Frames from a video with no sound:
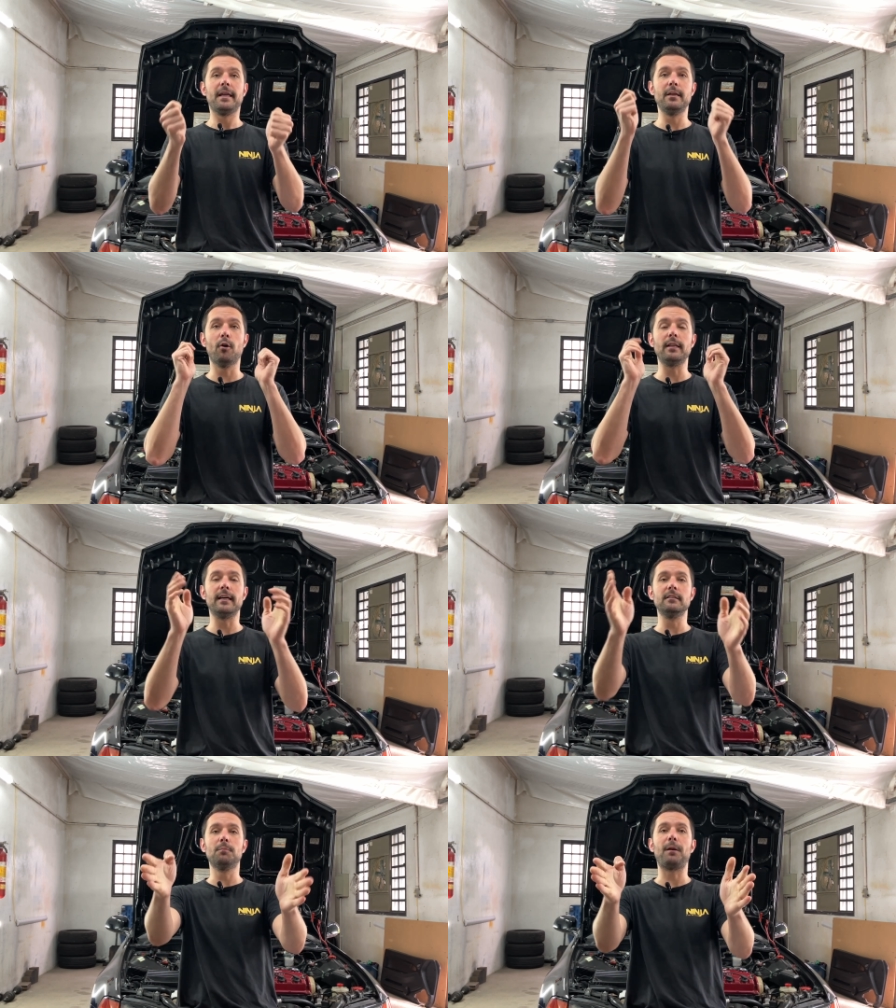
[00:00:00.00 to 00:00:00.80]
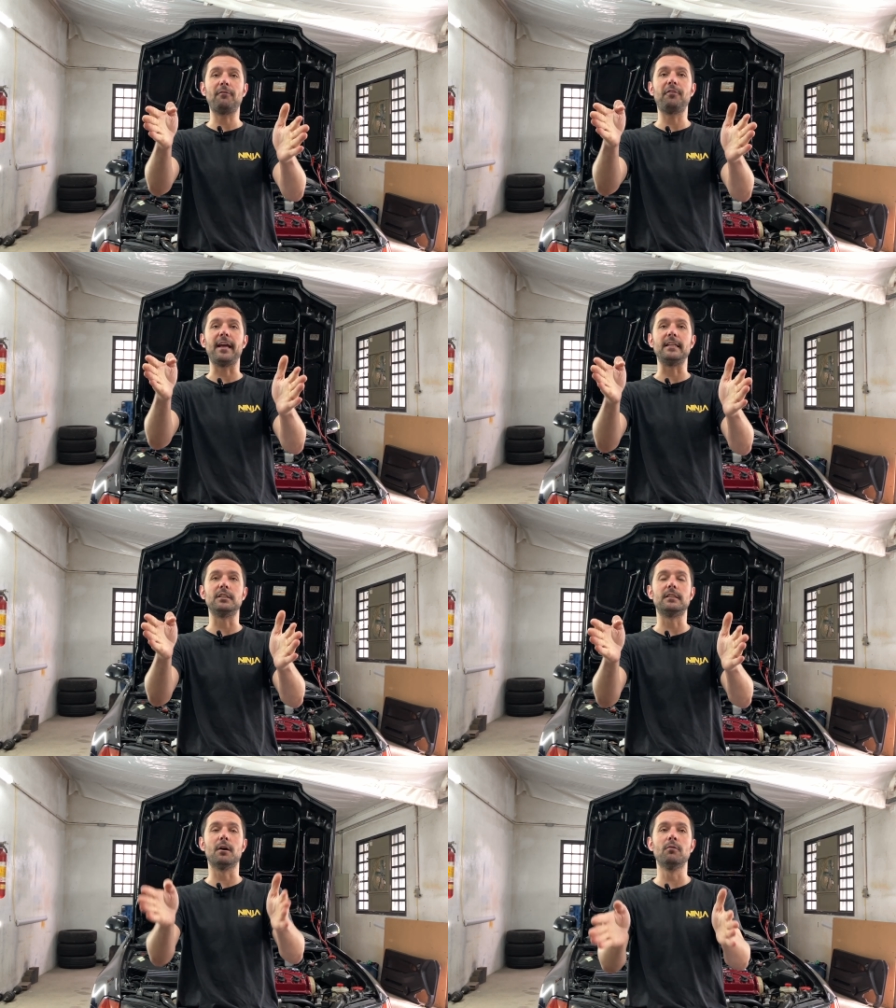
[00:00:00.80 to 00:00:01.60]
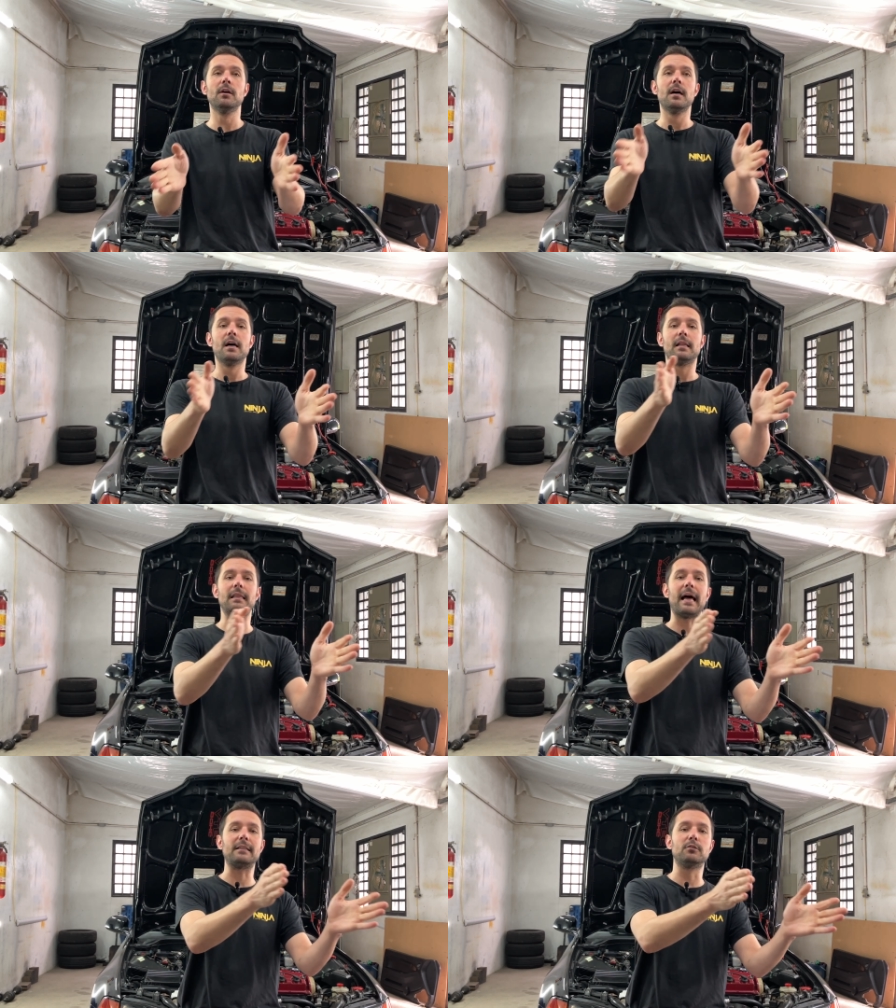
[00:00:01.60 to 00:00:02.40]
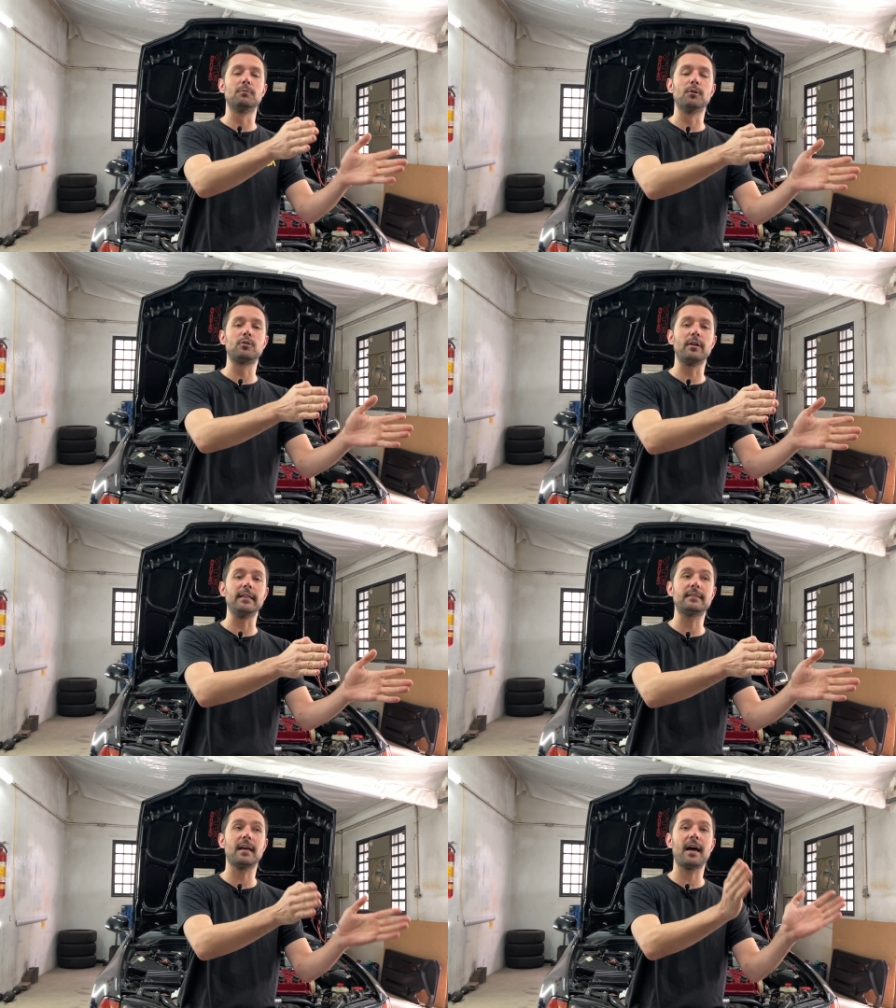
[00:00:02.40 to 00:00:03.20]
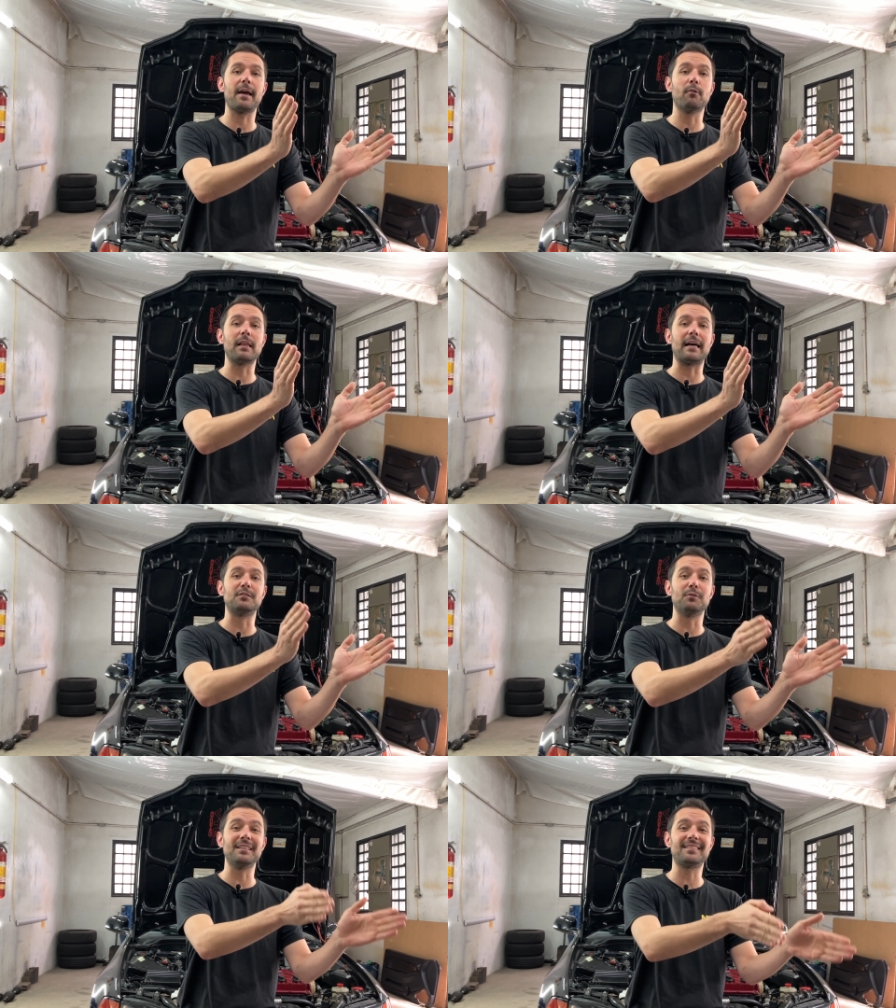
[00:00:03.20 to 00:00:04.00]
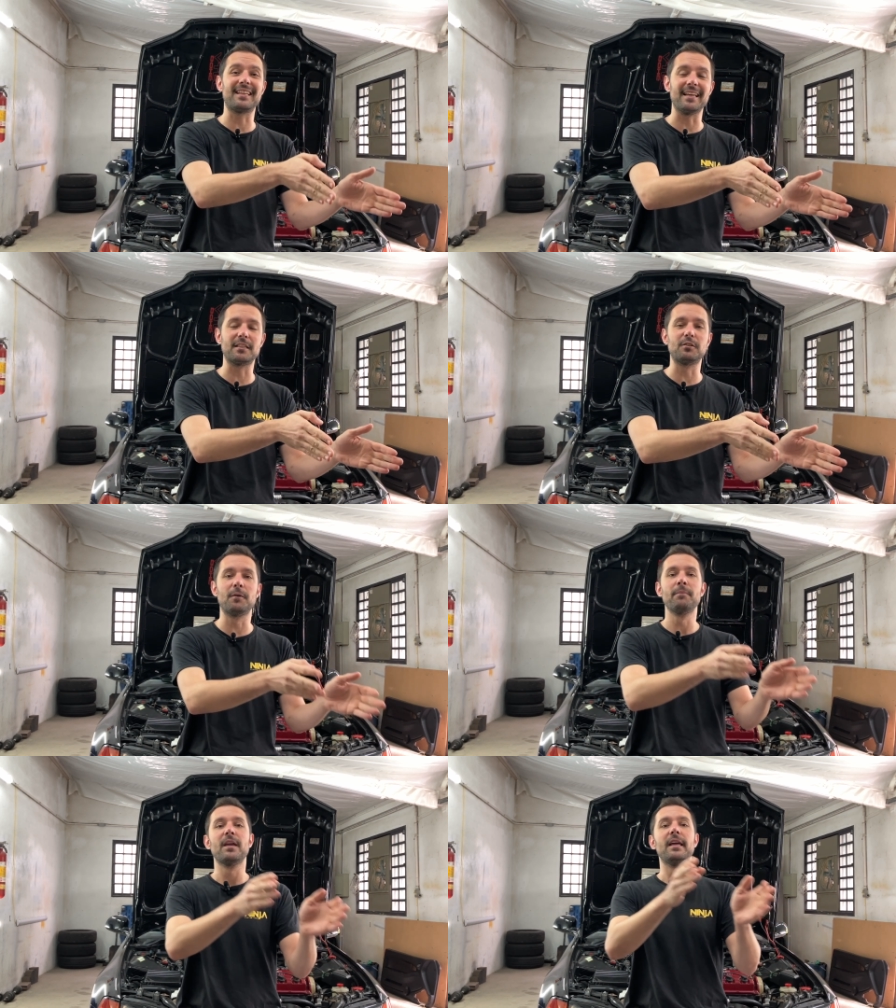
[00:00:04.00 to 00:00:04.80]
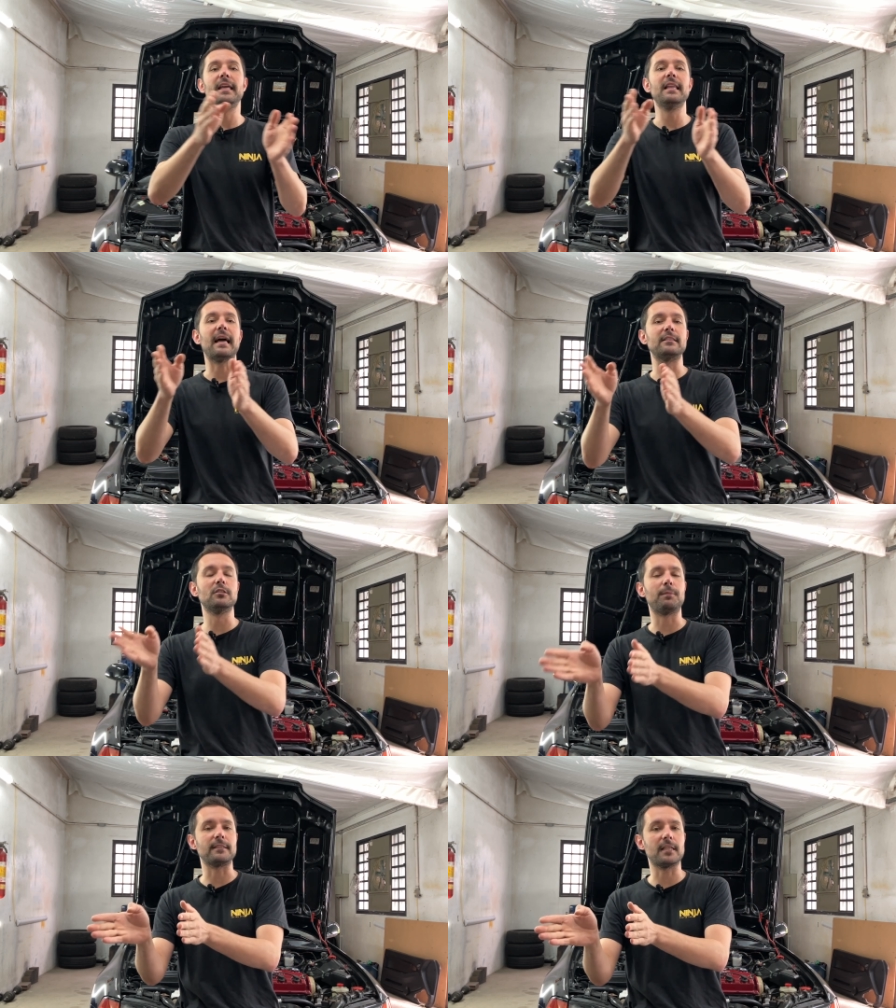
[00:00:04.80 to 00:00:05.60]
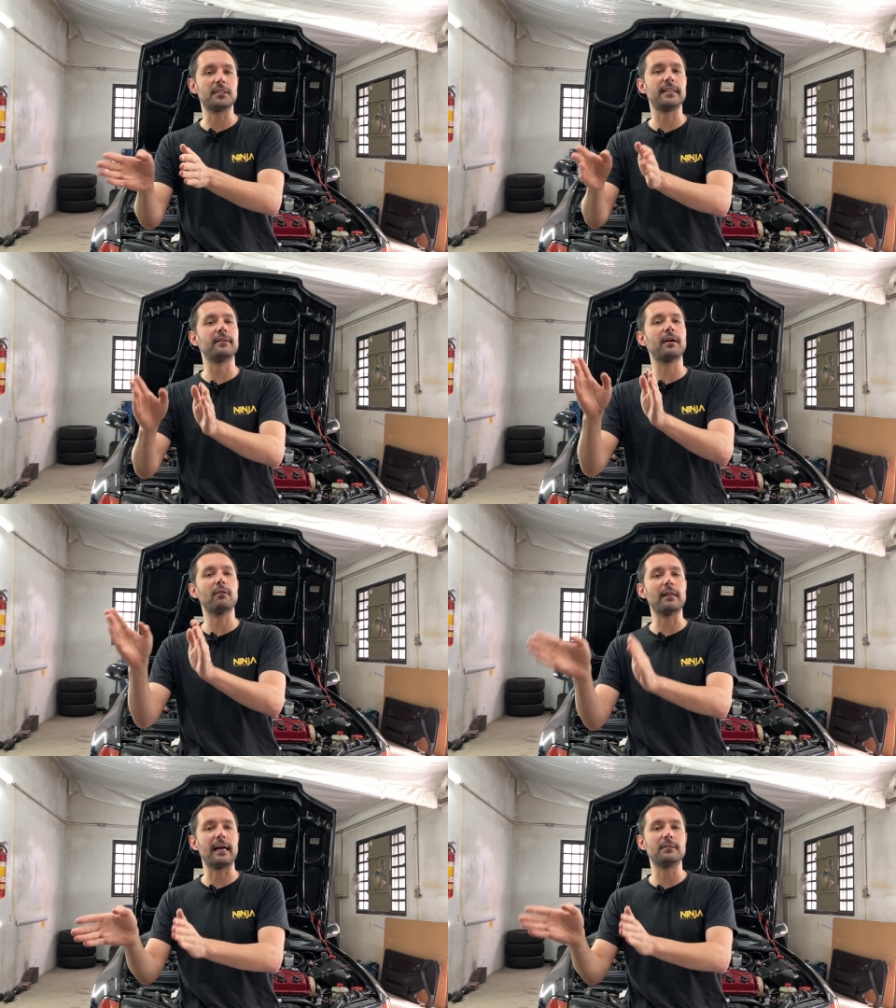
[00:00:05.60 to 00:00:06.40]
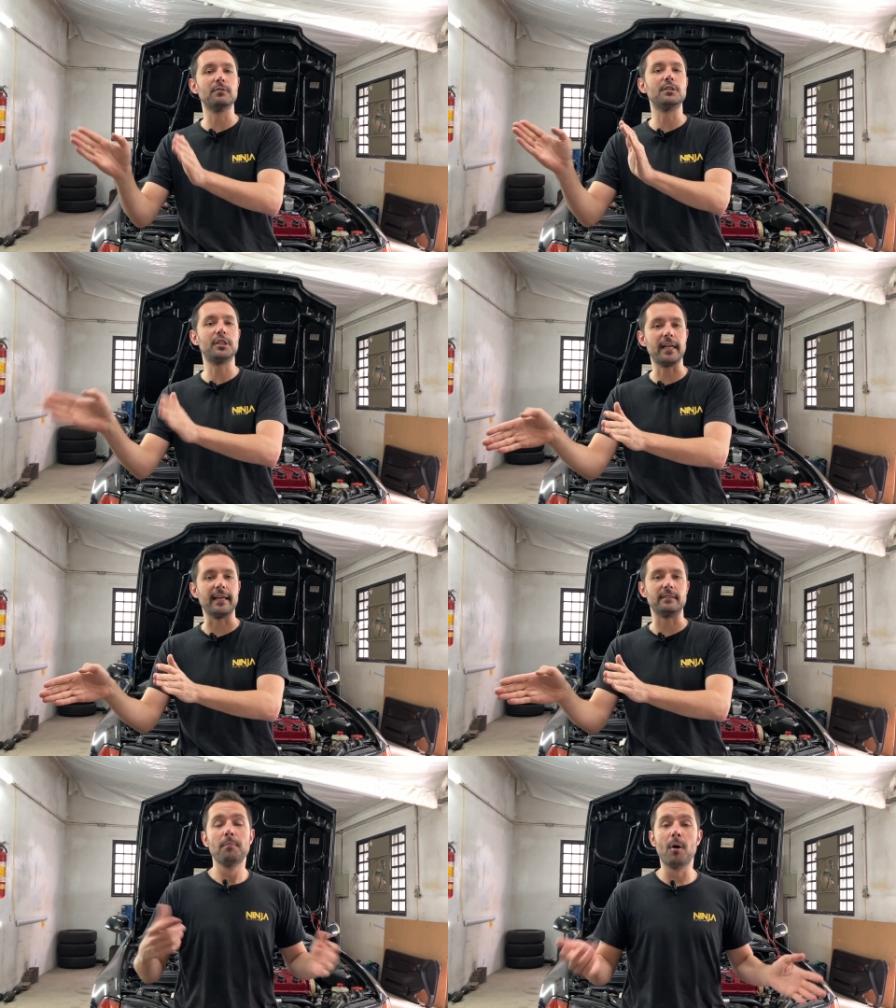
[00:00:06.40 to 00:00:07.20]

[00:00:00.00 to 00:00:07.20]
e olhando para frente. Então, Lado do motorista é o lado esquerdo e lado do passageiro é o lado direito.